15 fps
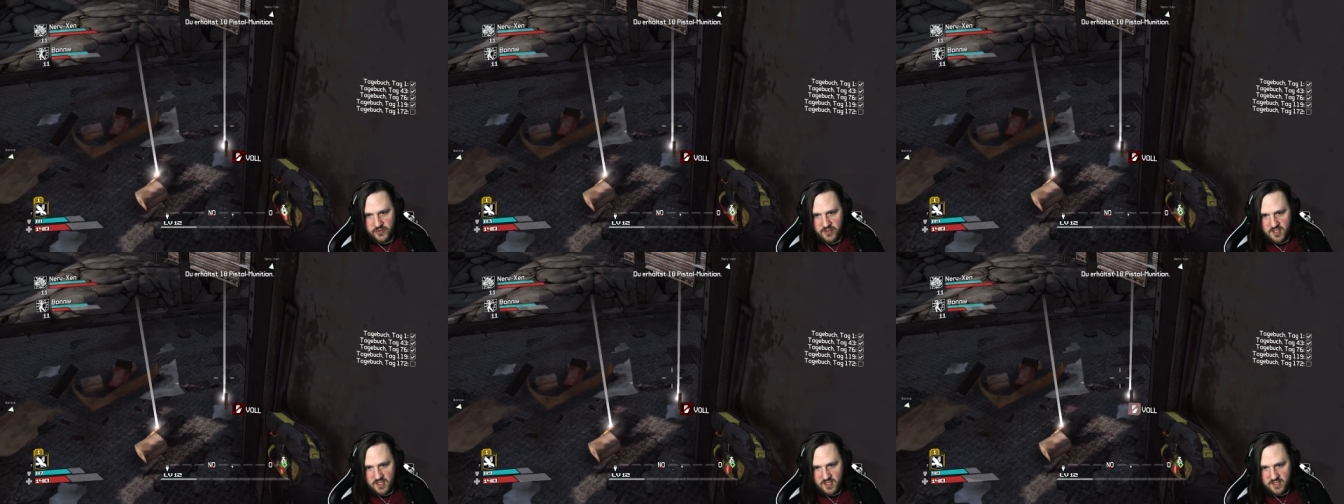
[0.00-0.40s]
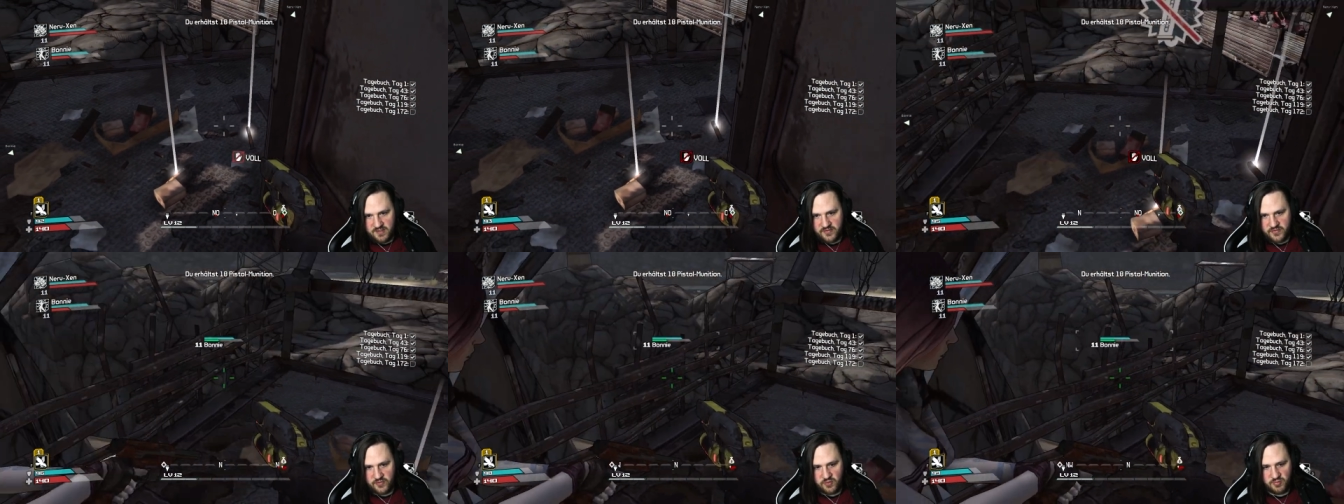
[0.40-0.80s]
Nein, das
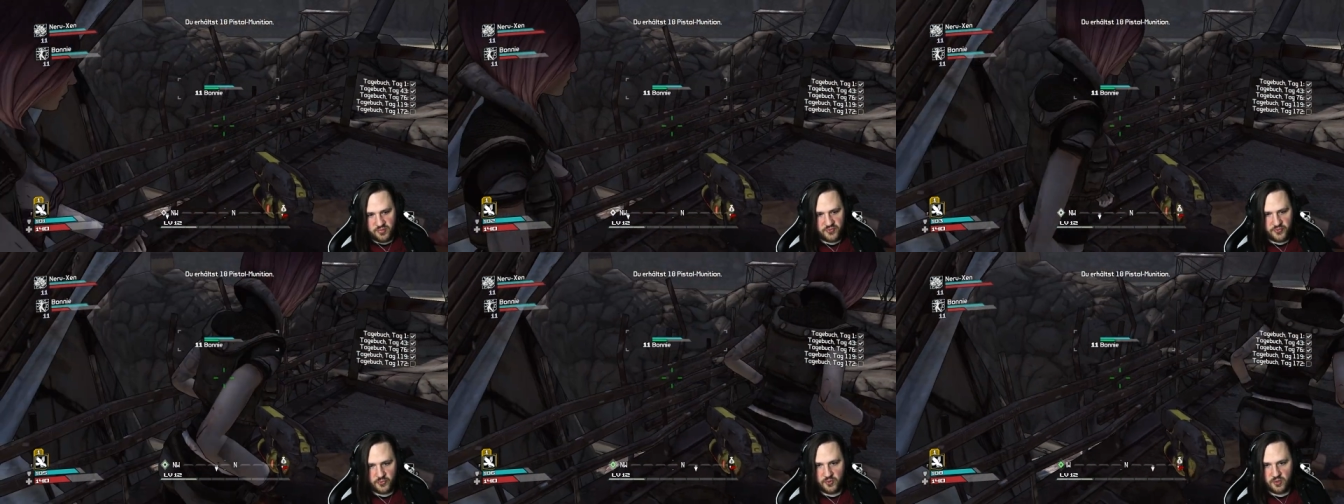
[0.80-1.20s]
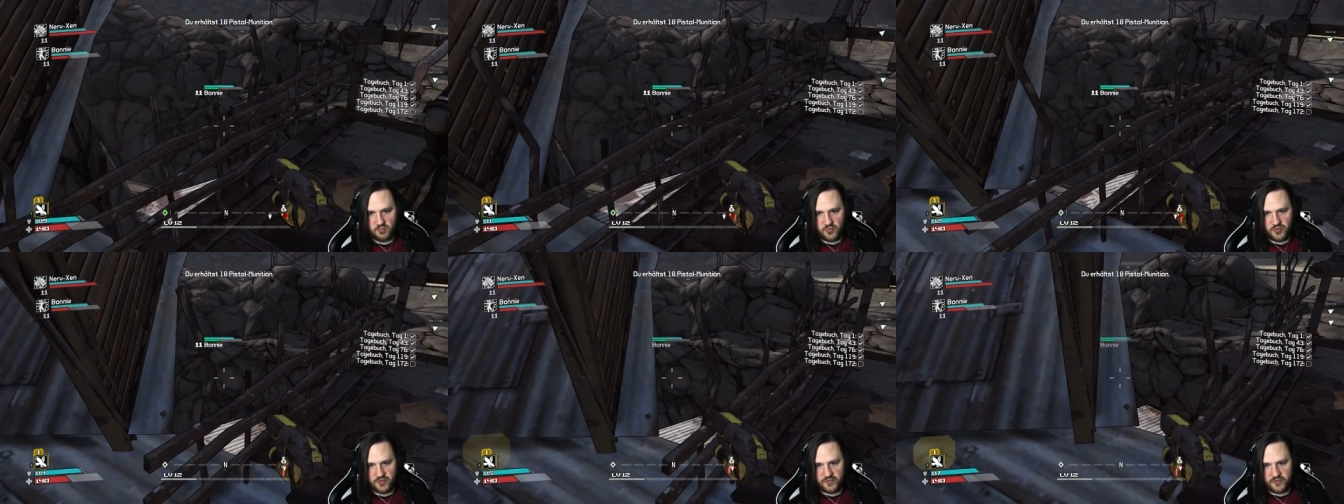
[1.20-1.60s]
ist nur
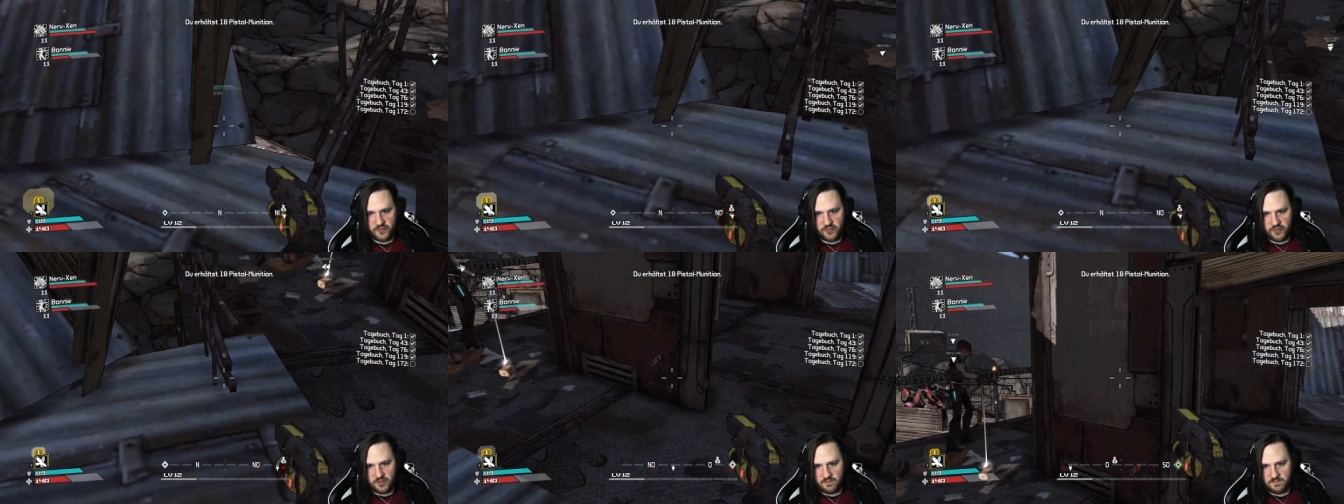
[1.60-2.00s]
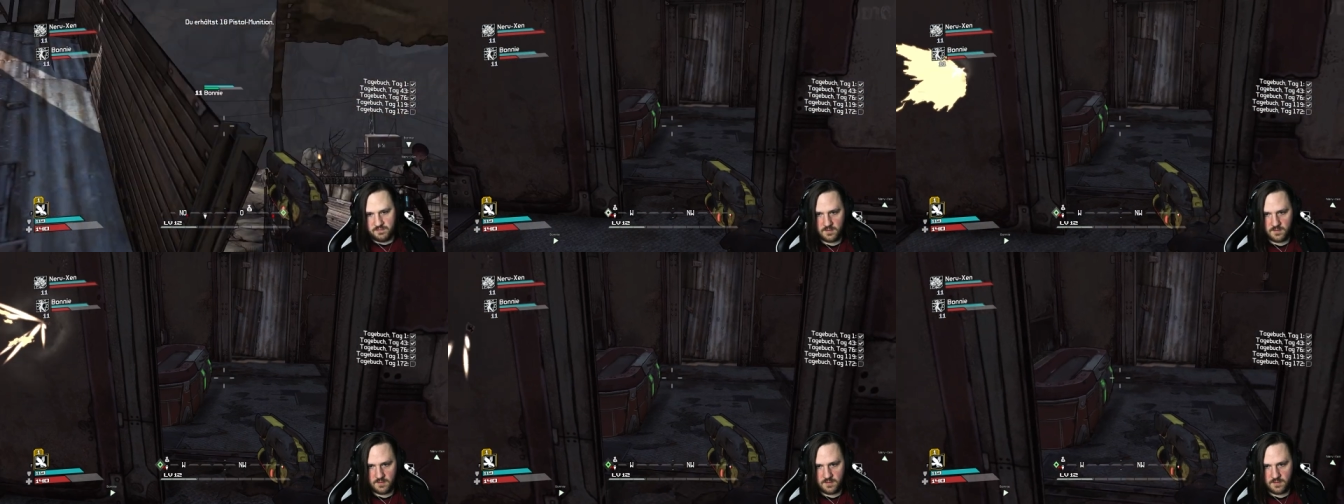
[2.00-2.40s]
Pistolenmunition.
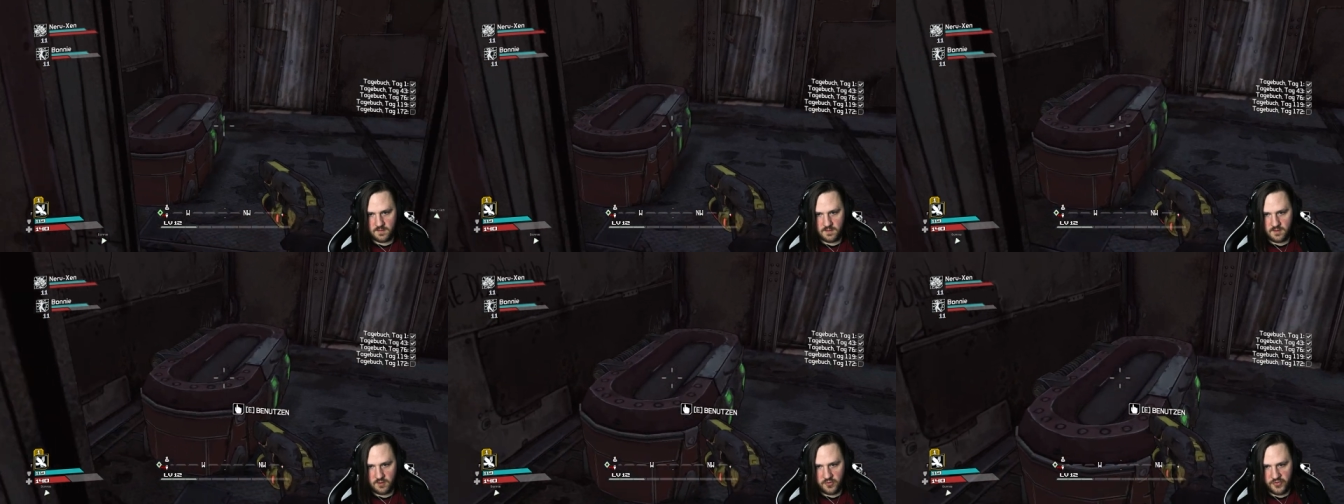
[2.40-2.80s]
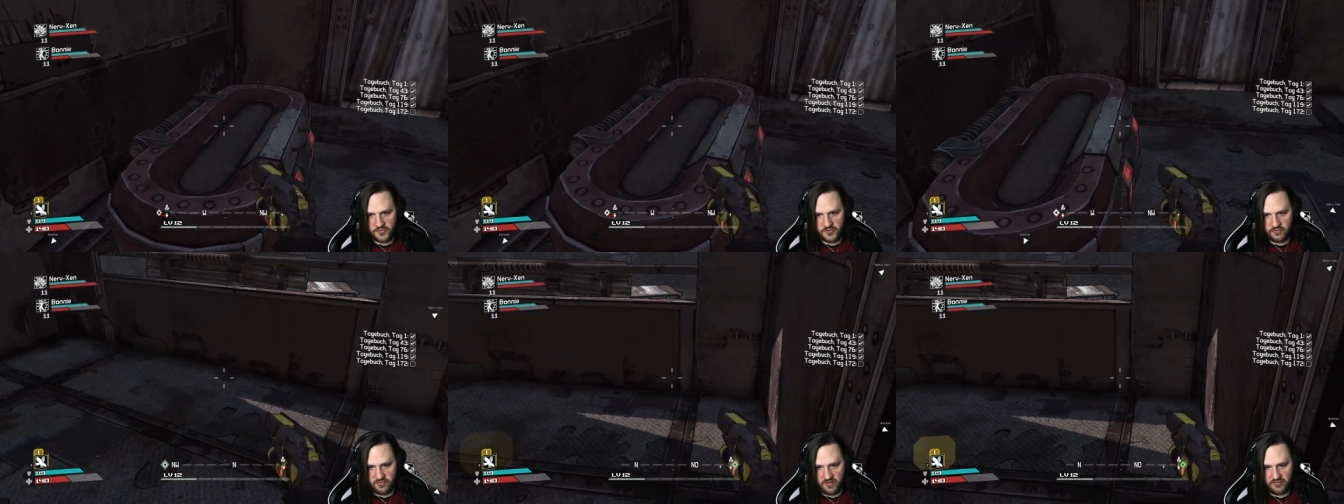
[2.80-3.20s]
Oh, hier ist
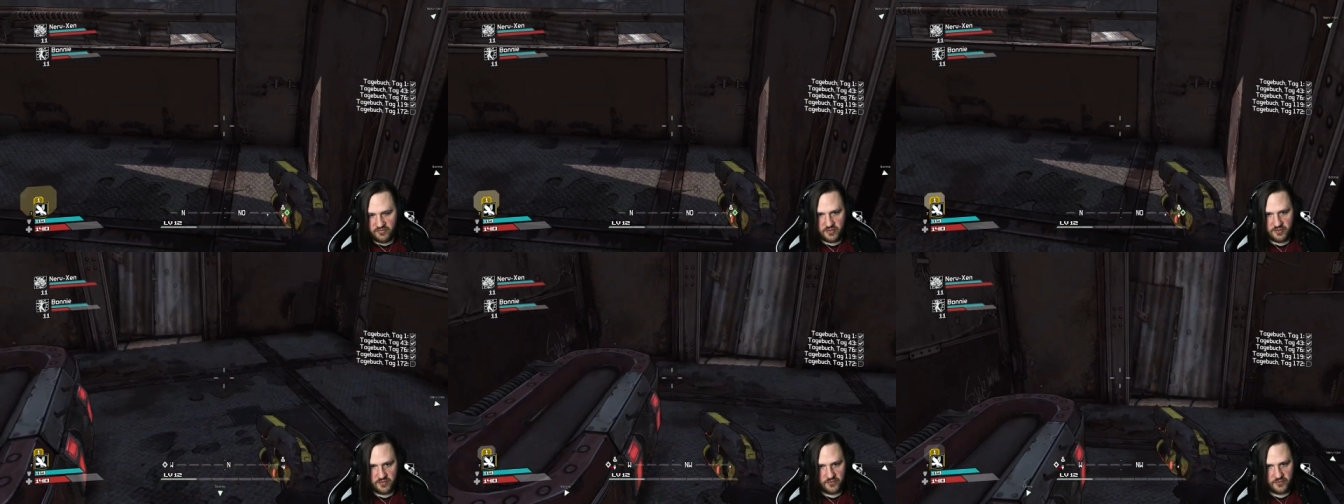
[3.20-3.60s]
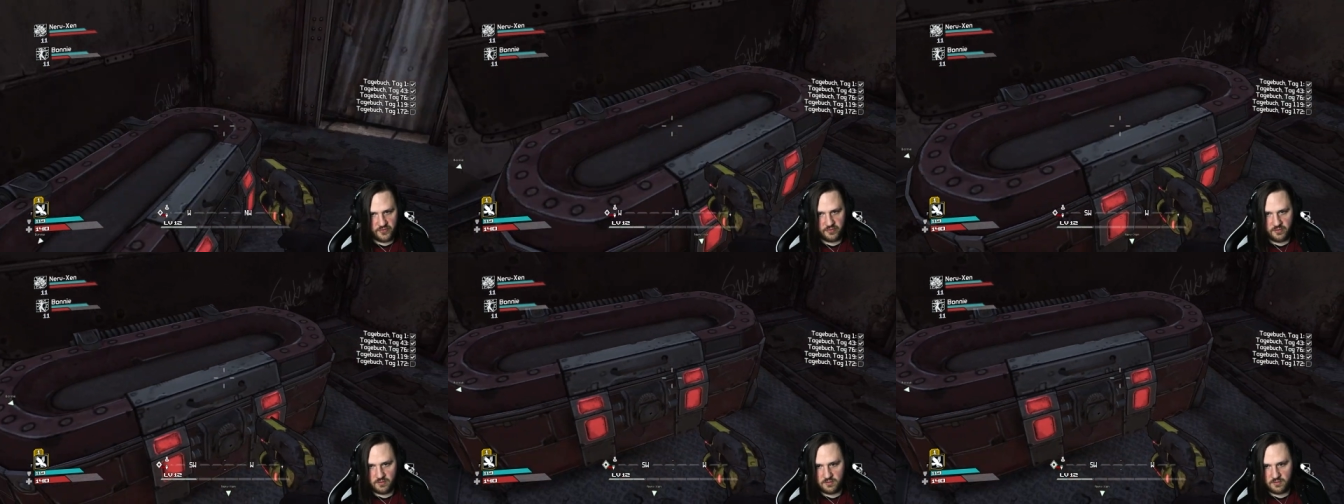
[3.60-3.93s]
eine Waffenkiste.